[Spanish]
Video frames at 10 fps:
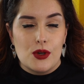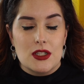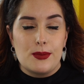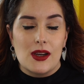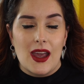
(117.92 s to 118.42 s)
Pues
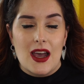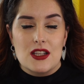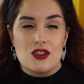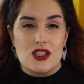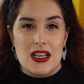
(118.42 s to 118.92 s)
porque
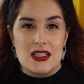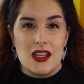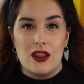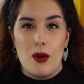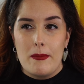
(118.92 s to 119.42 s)
ASOS ha
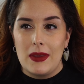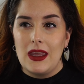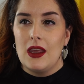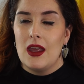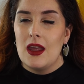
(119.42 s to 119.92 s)
sido mi